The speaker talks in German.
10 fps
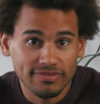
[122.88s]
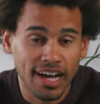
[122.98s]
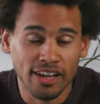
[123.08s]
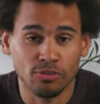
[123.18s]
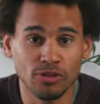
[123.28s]

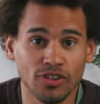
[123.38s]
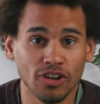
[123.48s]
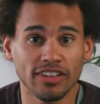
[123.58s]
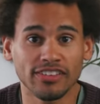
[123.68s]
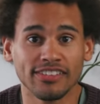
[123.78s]
Also müssen wir
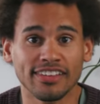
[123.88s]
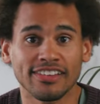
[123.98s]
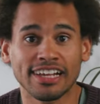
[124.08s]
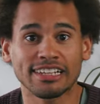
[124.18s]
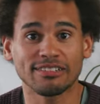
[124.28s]
doch das Gesetz
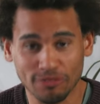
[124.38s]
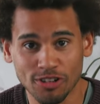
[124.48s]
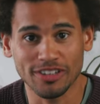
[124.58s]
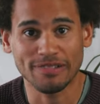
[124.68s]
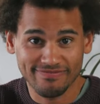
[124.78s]
halten.
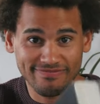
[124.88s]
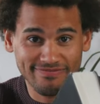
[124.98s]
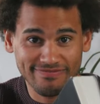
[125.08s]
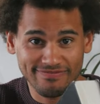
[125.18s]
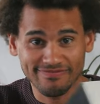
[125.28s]
Gut.
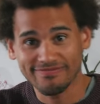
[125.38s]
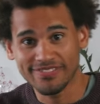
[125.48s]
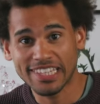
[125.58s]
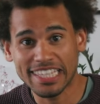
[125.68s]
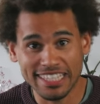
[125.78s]

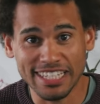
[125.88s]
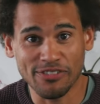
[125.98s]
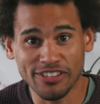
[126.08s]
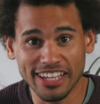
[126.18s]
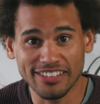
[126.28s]
Sehen
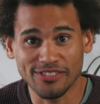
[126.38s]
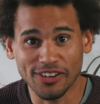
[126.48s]
wir uns nächste